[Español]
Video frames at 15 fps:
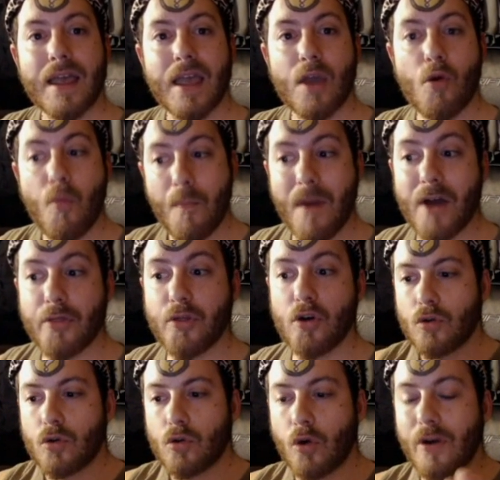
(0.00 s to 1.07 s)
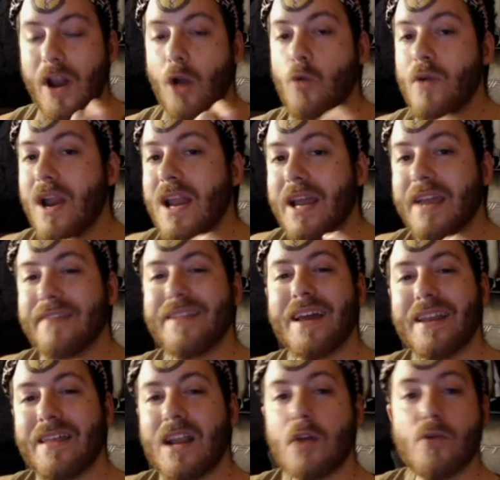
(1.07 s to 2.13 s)
un mazo con alguna
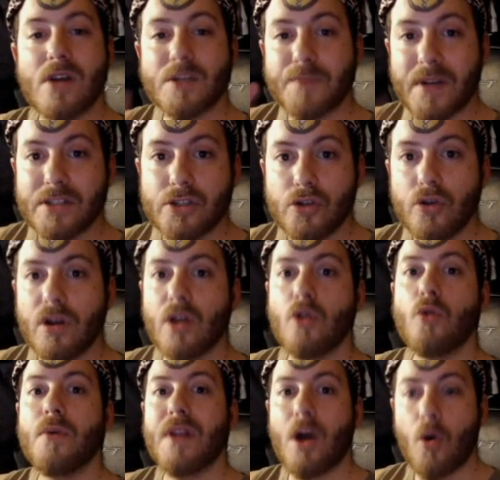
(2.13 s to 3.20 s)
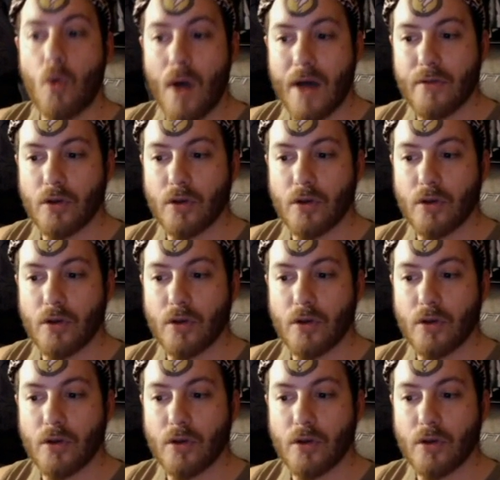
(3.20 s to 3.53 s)
legendaria de la nueva expansión que no hubiera jugado. Y